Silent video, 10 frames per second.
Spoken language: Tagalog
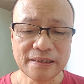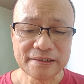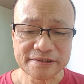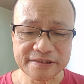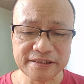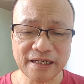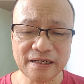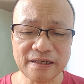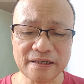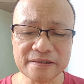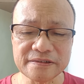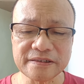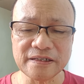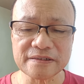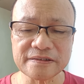Siya ang
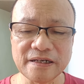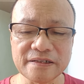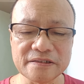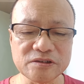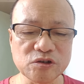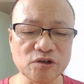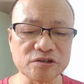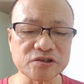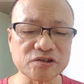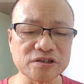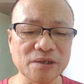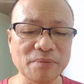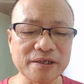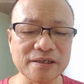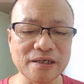itinakda ng Diyos na
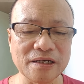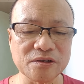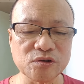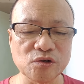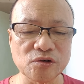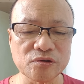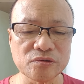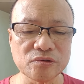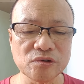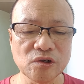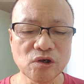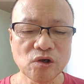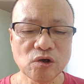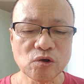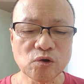maging handog
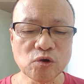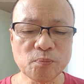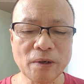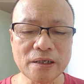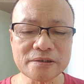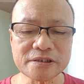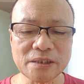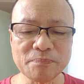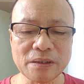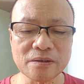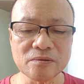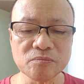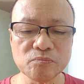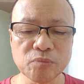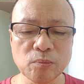upang sa
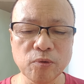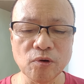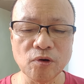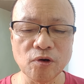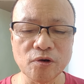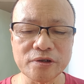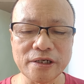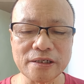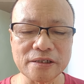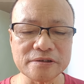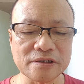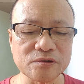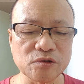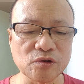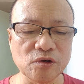pagbubuo ng
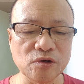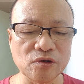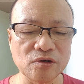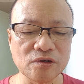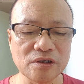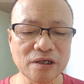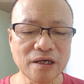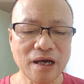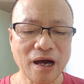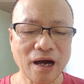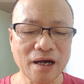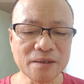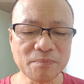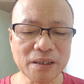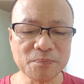kanyang dugo ay
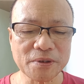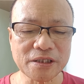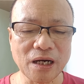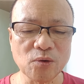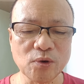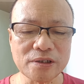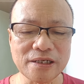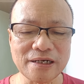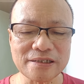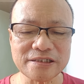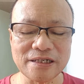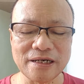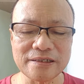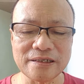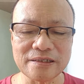maipatawad ang
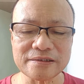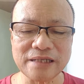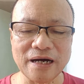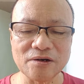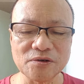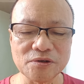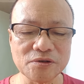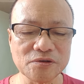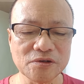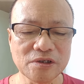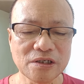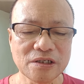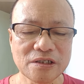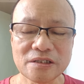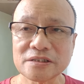kasalanan ng tao
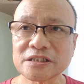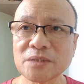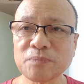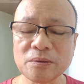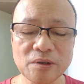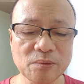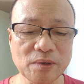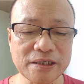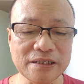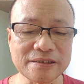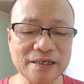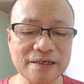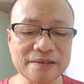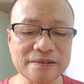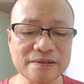sa
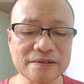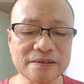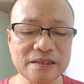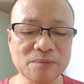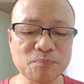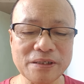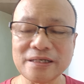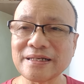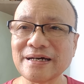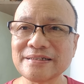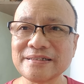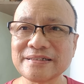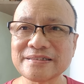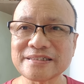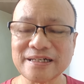pamamagitan ng
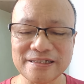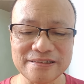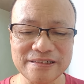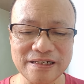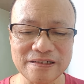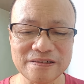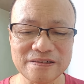pananalig sa kanya.